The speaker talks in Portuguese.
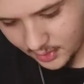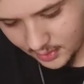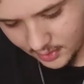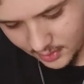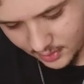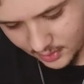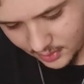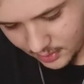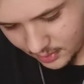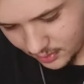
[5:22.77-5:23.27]

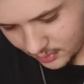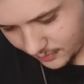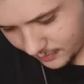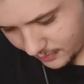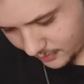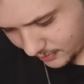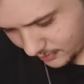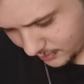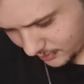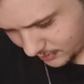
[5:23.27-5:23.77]
Vem...
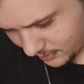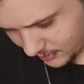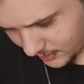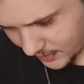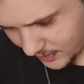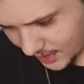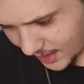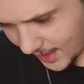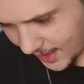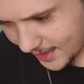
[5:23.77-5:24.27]

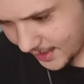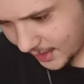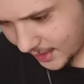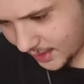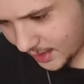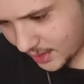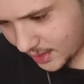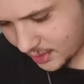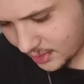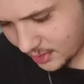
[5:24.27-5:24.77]
Tá, o que,
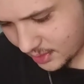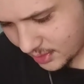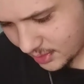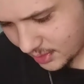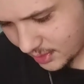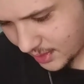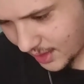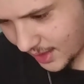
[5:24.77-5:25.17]
que é isso?